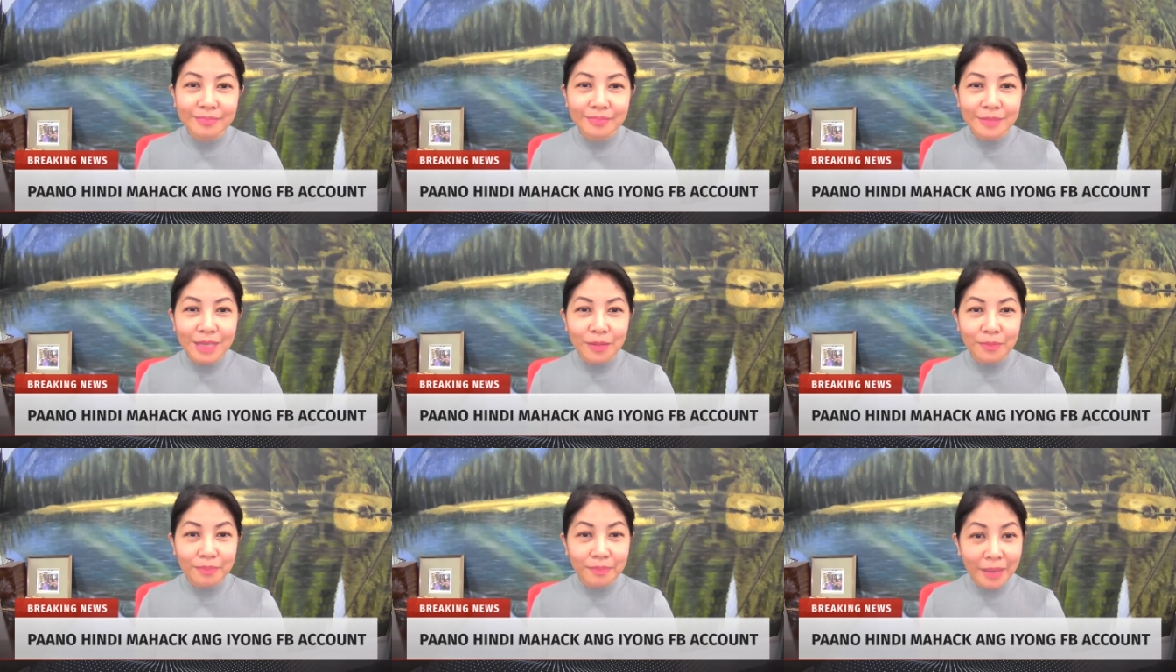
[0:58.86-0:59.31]

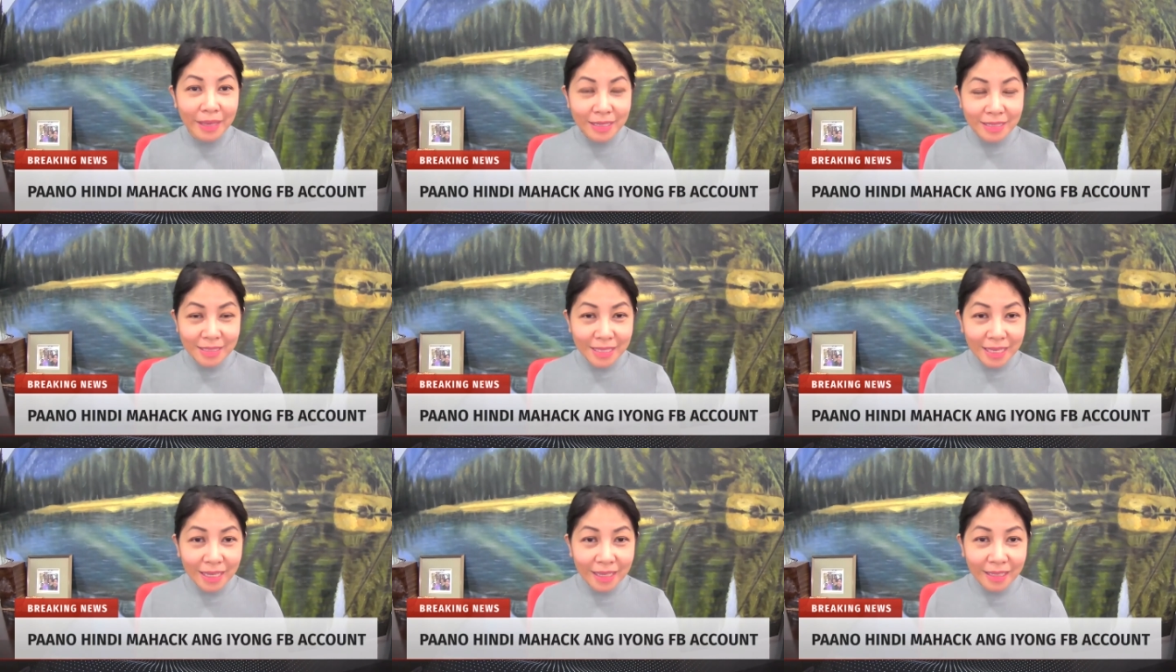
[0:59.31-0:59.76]

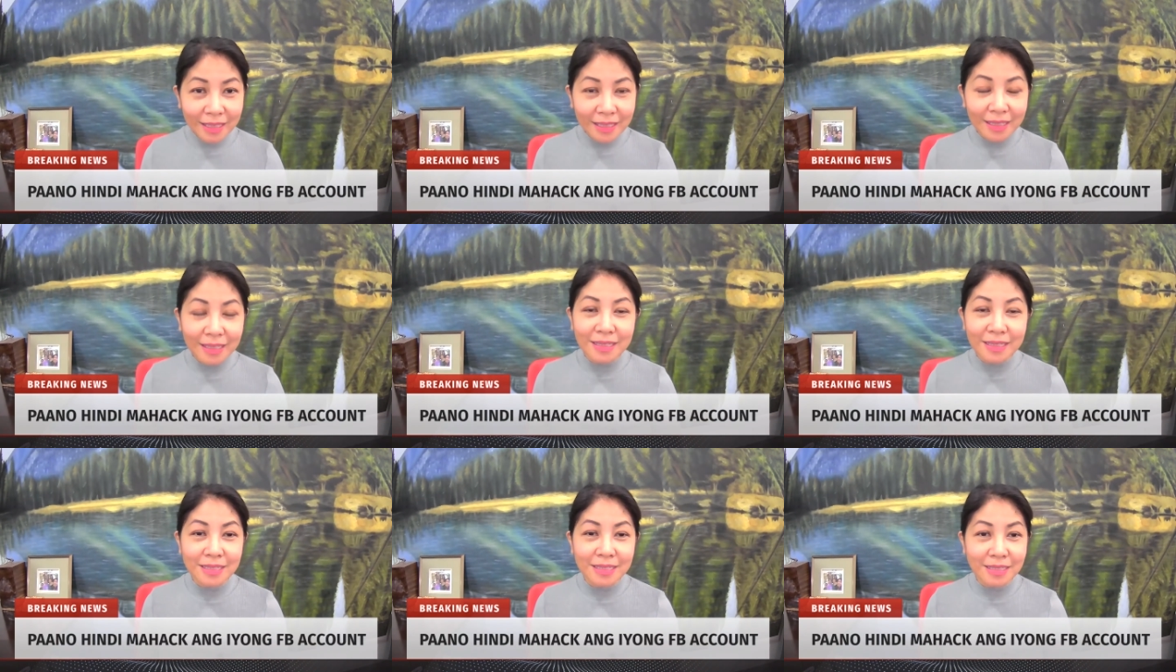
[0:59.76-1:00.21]
basic,
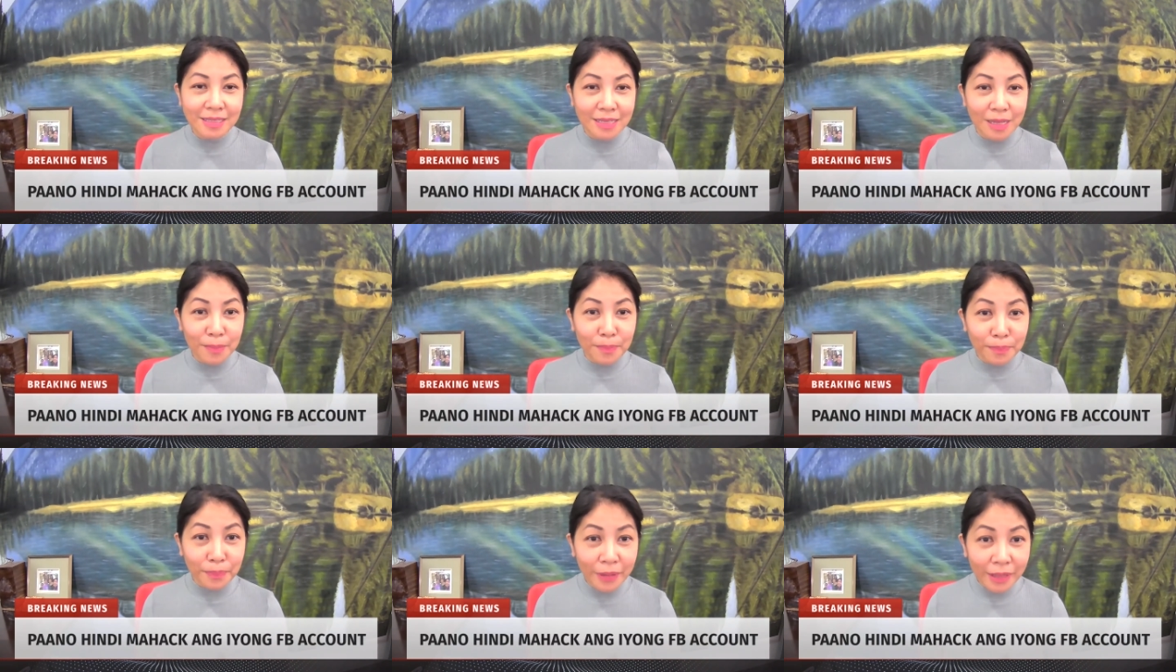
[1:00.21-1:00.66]

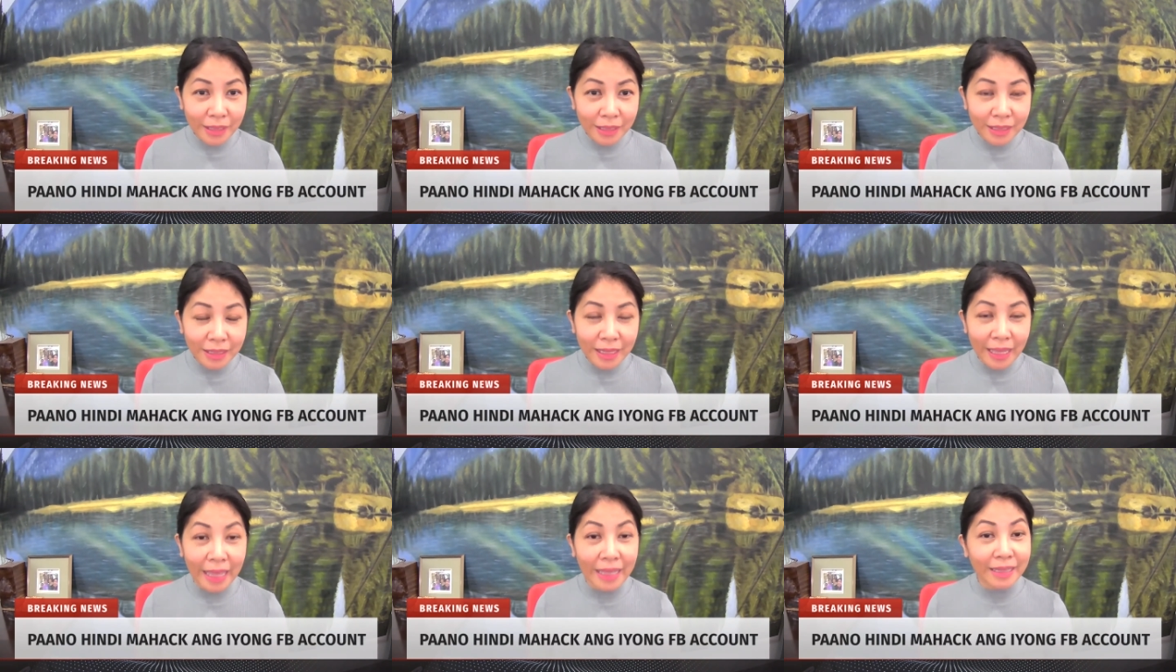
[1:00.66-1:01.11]

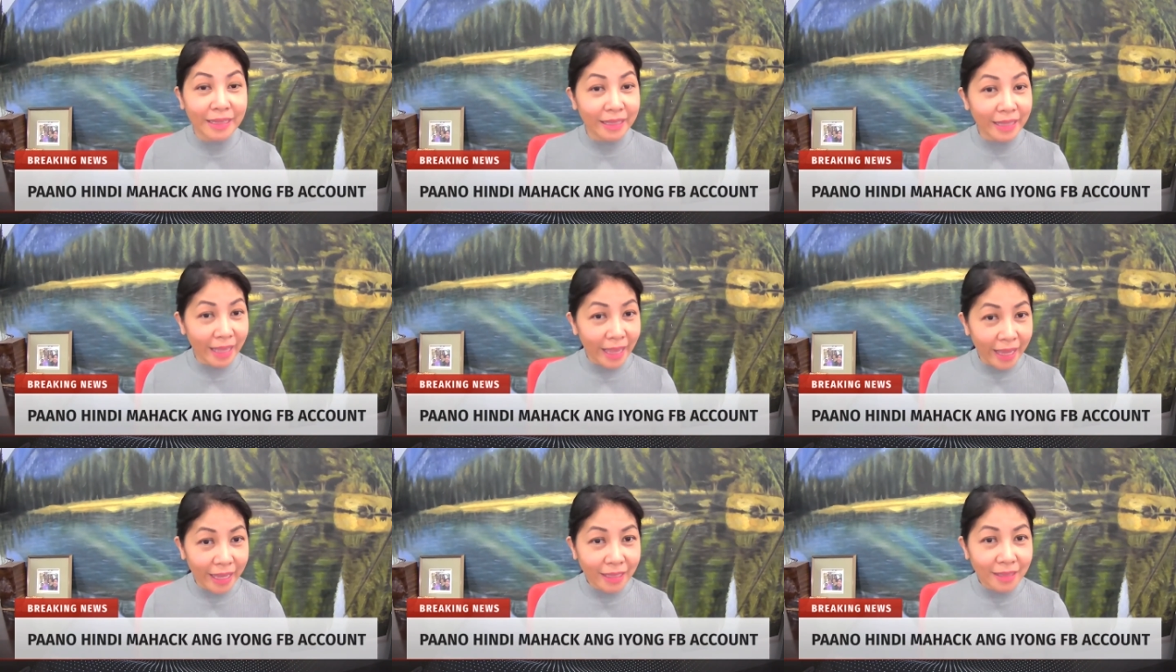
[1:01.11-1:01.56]
simple, and
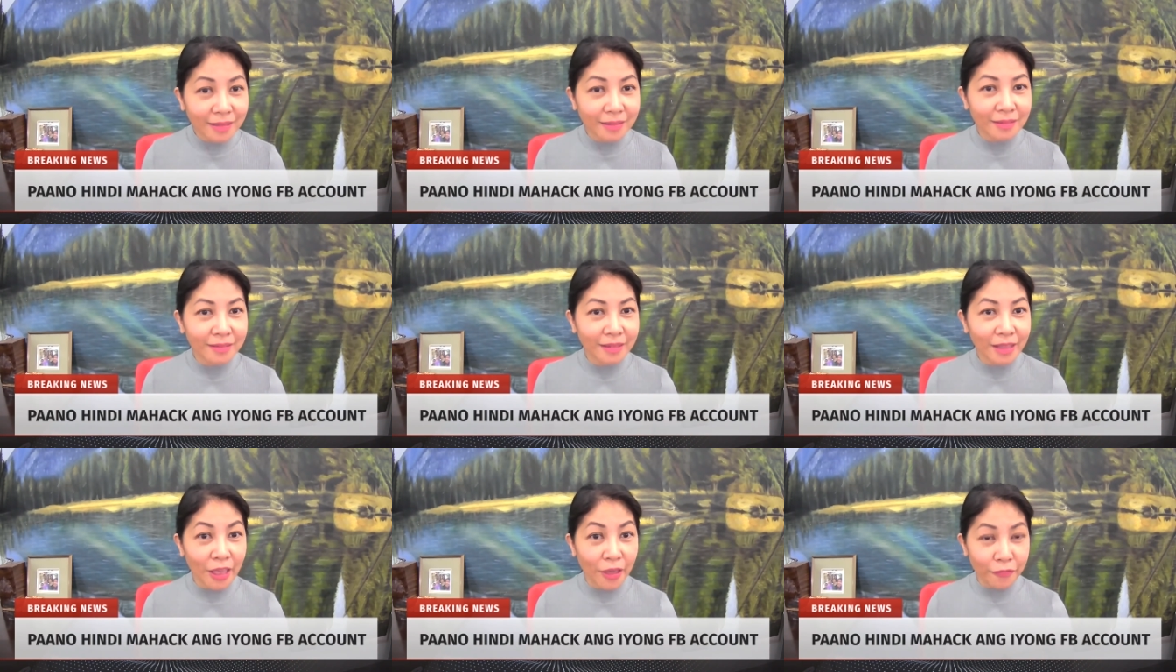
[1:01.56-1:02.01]
yet
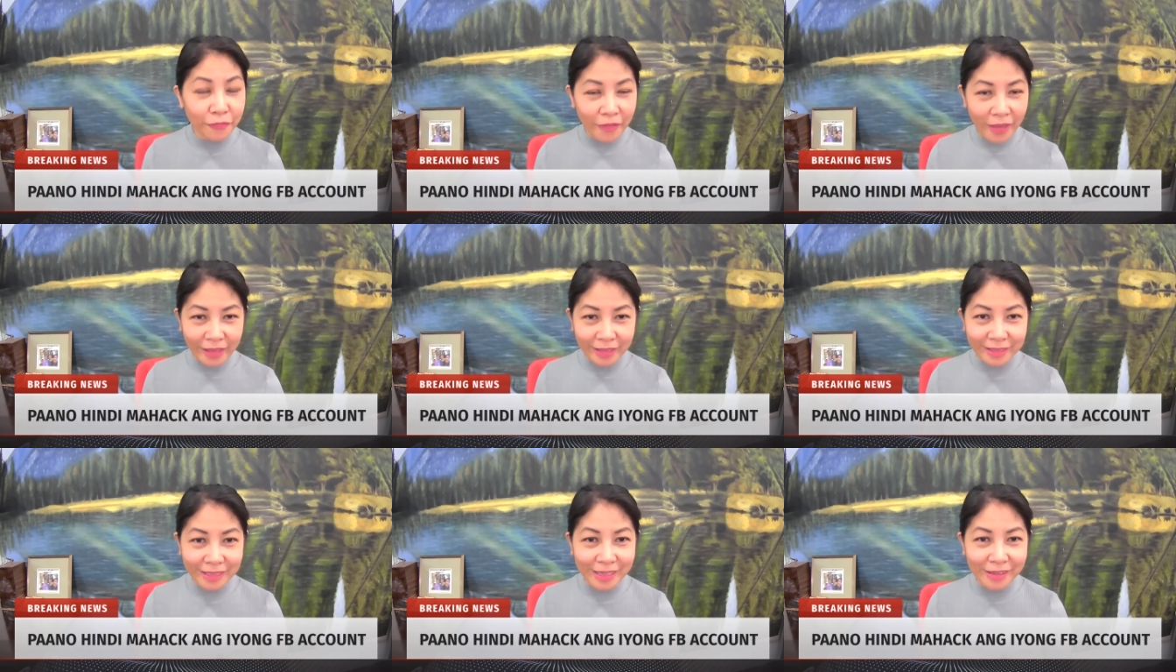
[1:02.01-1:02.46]

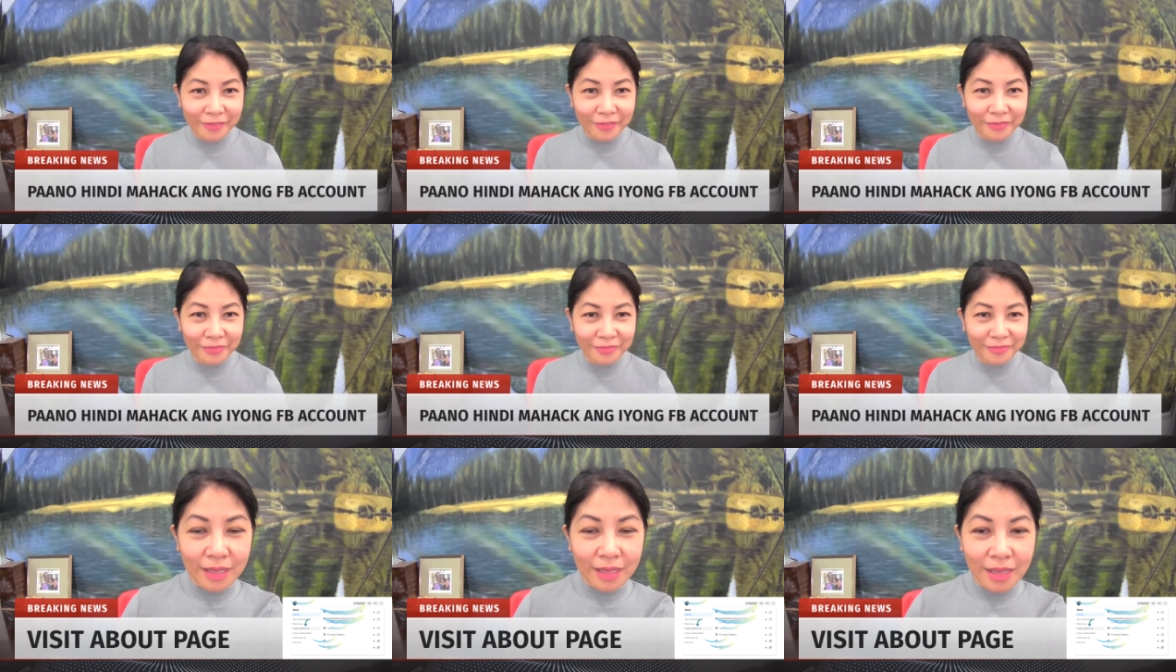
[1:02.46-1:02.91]
effective.
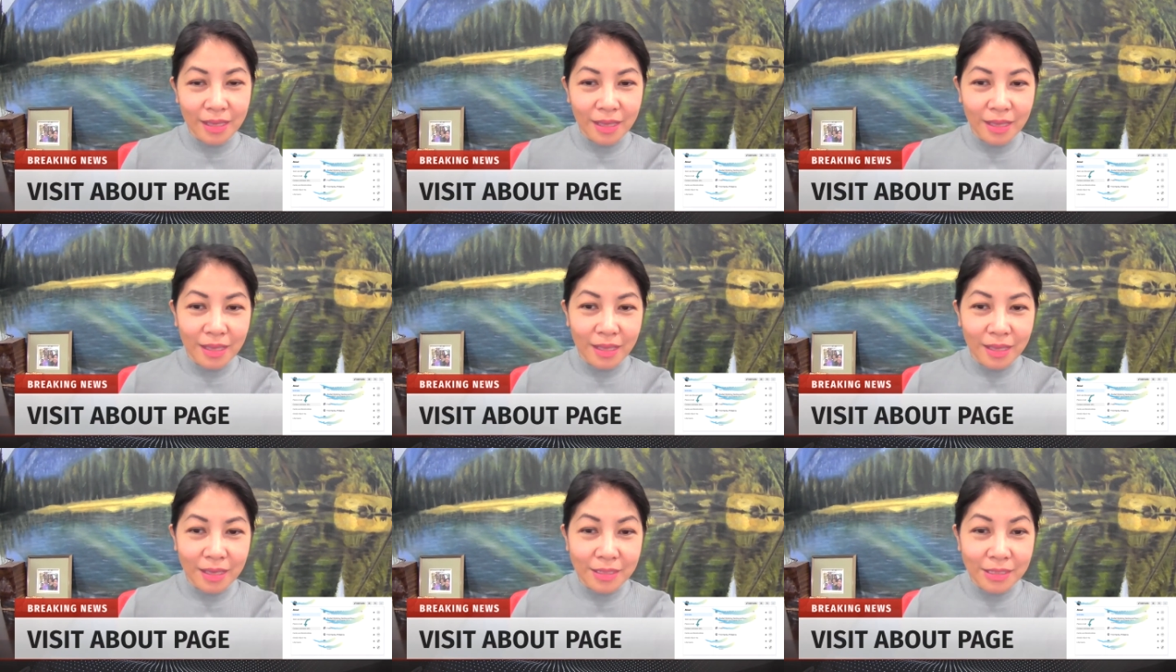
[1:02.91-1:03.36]

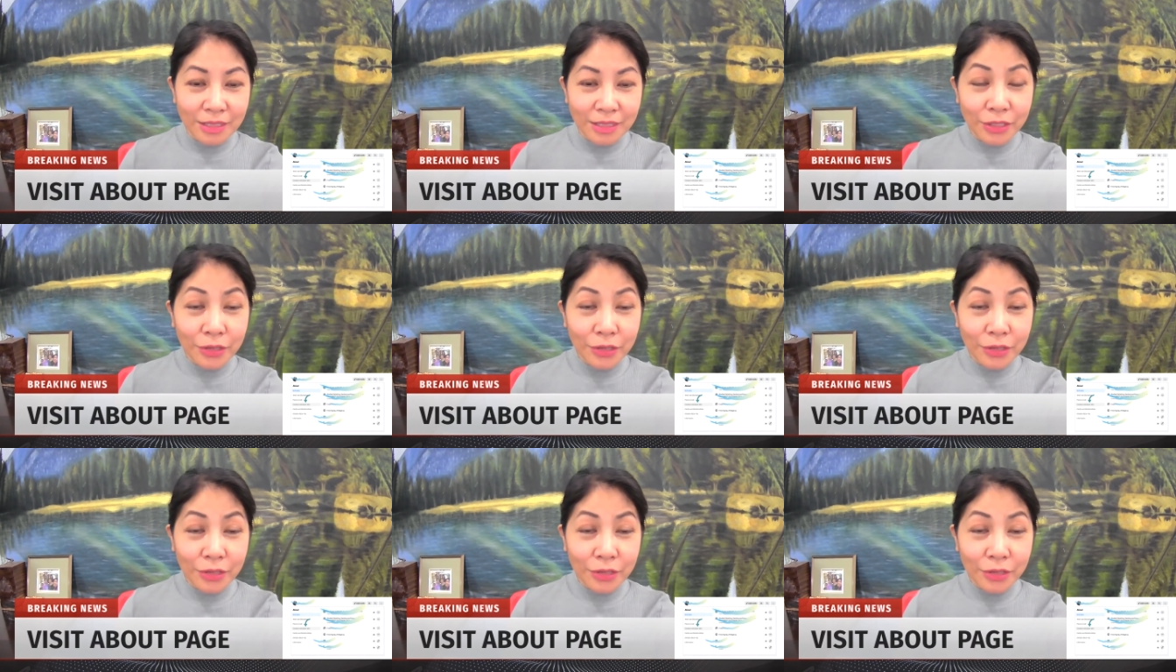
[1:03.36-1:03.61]
So